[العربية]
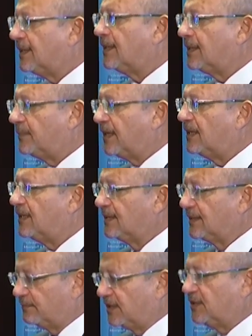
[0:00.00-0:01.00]
احنا هنبقى
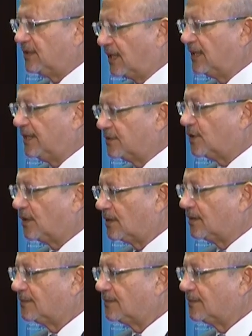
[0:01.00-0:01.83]
ماشيين عليها ان شاء الله